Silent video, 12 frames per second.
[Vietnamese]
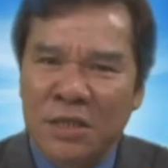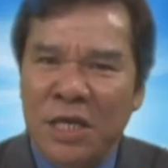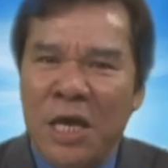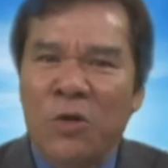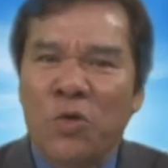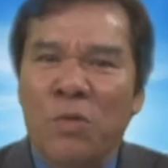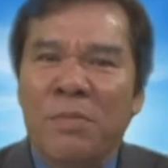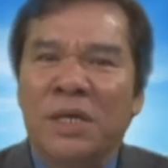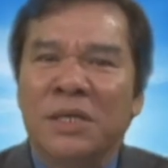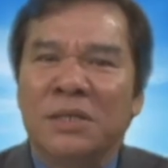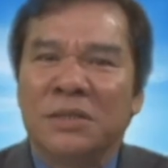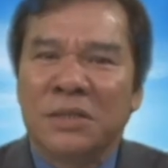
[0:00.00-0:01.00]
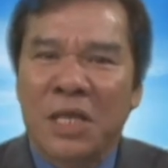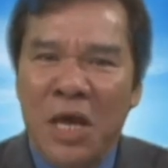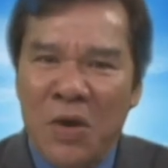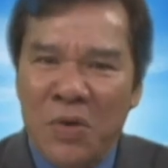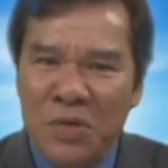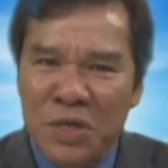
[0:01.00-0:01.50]
tế của mình
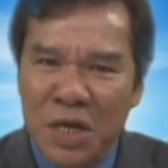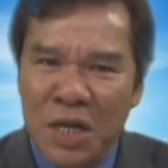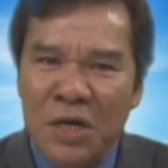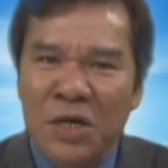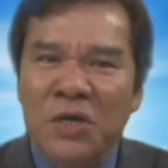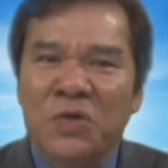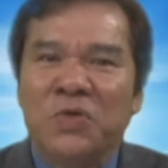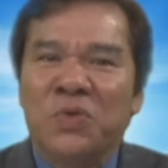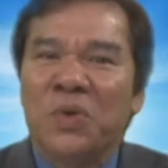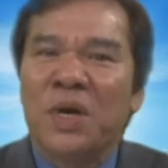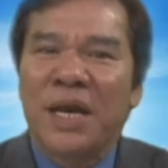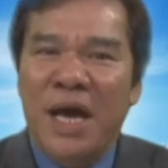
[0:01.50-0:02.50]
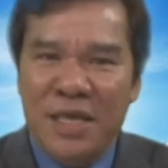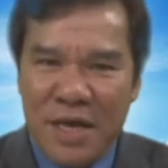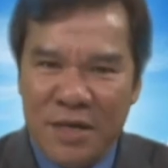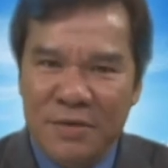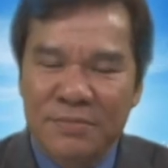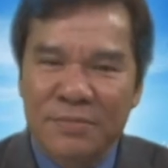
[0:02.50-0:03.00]
theo như lời Chúa đã
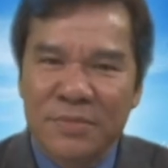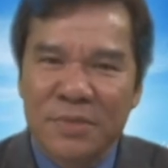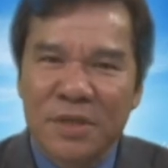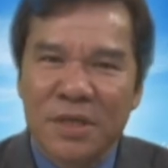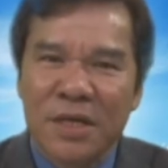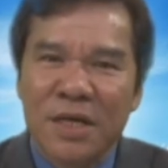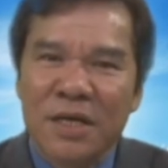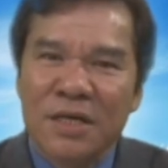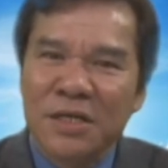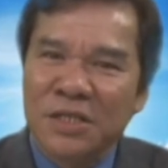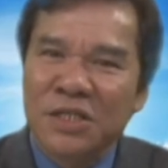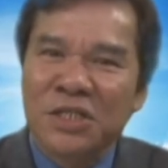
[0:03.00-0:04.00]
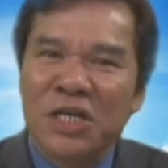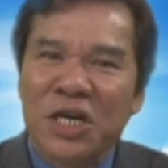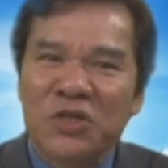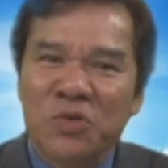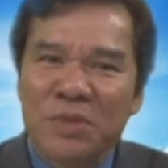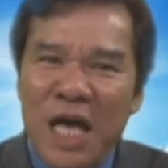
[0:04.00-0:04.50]
dạy. Người xưa
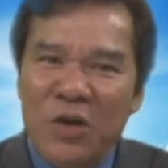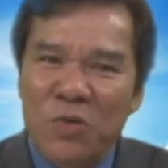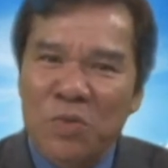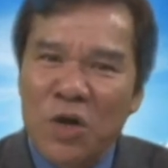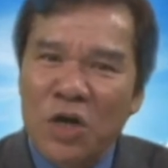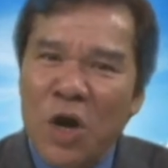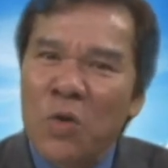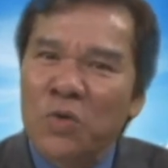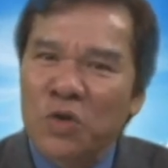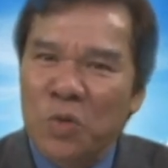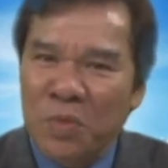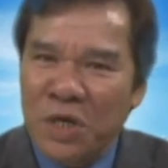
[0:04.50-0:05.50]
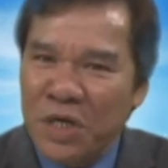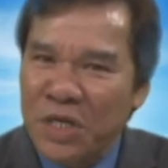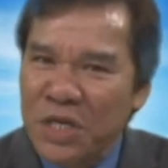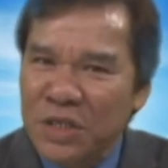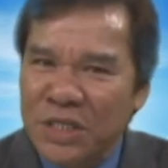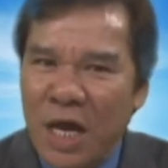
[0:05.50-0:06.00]
chúng ta cũng có câu tục ngữ
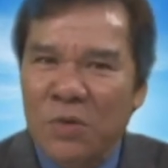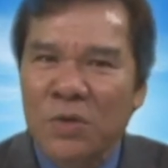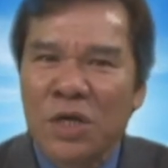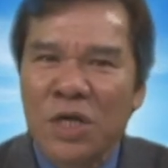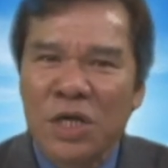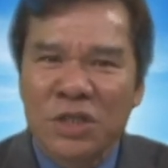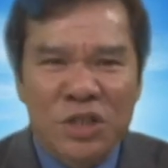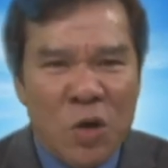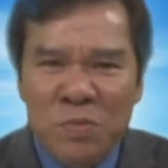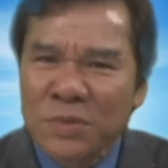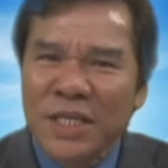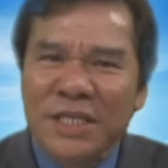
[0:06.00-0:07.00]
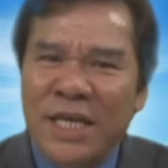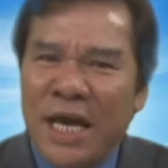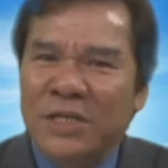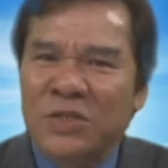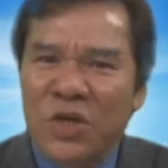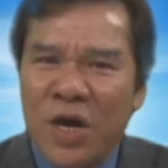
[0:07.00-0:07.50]
như sau, sống thì
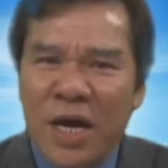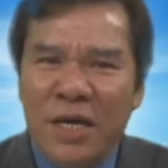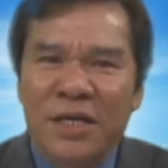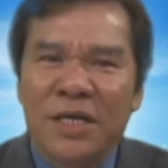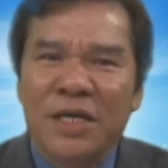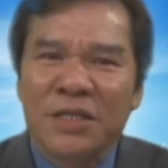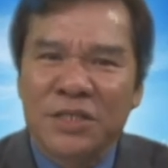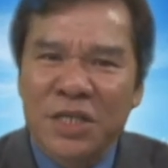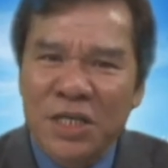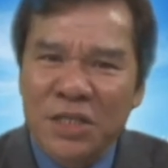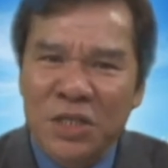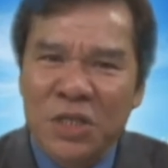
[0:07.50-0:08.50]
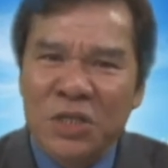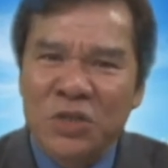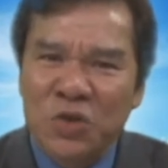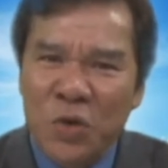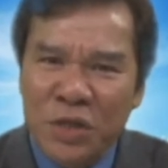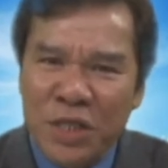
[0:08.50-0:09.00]
chẳng cho ăn, chết thì
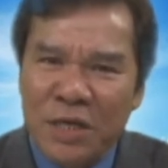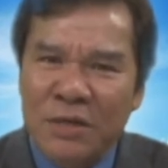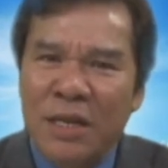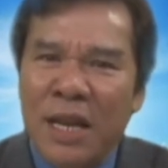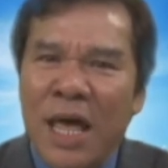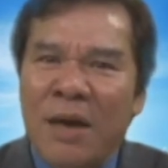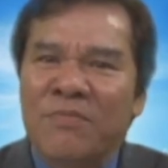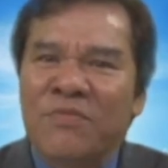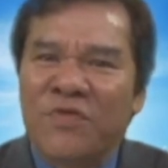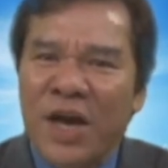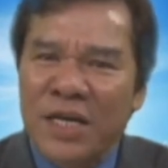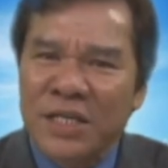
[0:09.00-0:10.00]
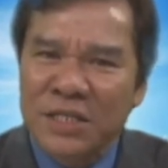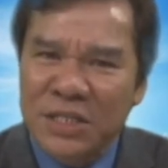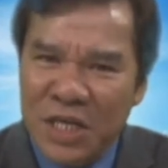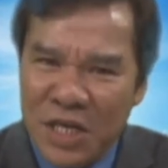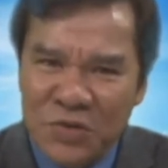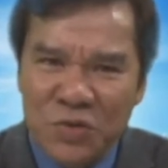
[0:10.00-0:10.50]
sôi thịt làm văn
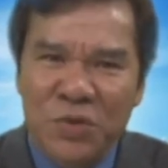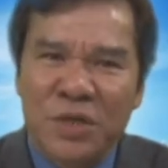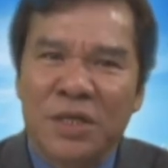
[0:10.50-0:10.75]
tế rồi